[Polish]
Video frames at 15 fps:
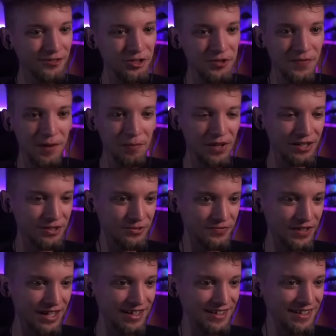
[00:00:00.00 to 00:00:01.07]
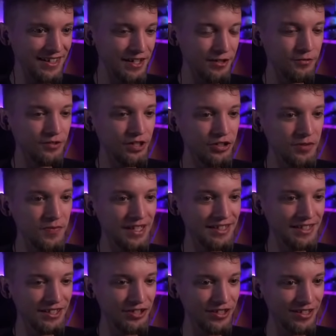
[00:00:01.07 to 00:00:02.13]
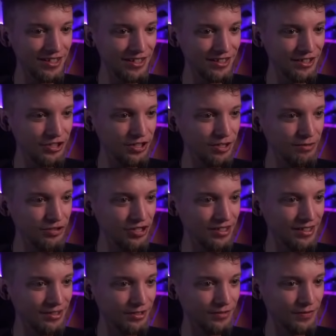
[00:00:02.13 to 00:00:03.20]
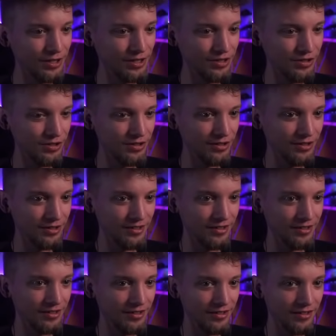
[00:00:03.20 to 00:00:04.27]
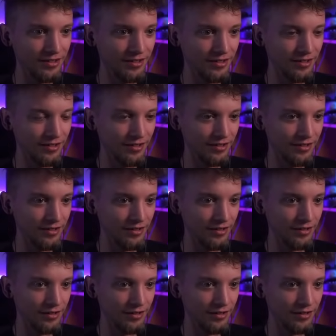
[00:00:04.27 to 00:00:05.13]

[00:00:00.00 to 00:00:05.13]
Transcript: kuźba placówka, znaczy miejsce, gdzie 1.7 czy testowałeś. No. I to